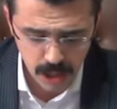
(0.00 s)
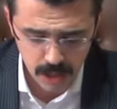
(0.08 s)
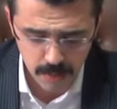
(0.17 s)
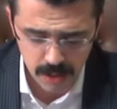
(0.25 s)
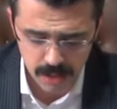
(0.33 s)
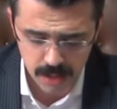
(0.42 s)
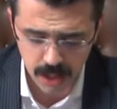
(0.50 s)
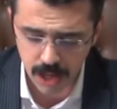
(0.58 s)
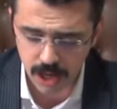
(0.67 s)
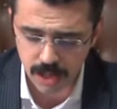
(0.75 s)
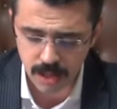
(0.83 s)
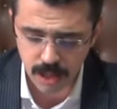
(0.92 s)
Hanım kızın
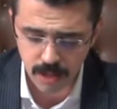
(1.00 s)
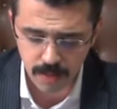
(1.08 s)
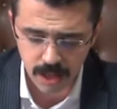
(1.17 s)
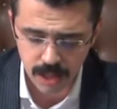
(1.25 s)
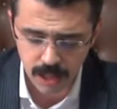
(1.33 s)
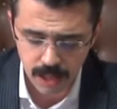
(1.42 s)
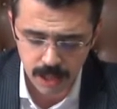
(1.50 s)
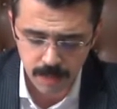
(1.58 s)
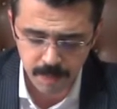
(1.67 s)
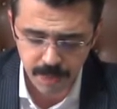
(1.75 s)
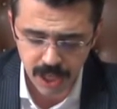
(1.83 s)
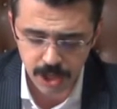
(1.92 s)
karnında ne var?
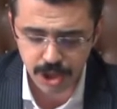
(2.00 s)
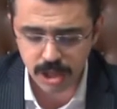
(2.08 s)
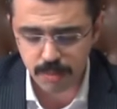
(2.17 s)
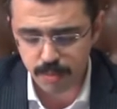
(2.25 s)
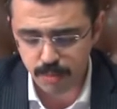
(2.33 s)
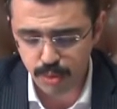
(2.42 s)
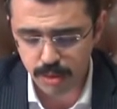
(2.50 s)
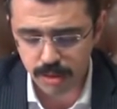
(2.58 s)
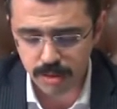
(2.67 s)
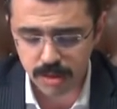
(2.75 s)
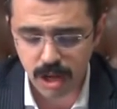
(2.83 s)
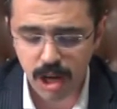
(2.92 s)
Eşi büyük
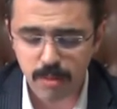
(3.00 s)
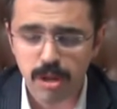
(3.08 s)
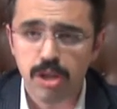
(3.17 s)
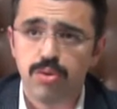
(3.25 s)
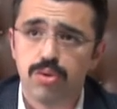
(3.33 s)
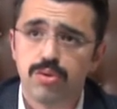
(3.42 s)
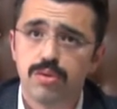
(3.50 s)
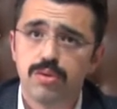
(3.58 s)
kız hamile diyor.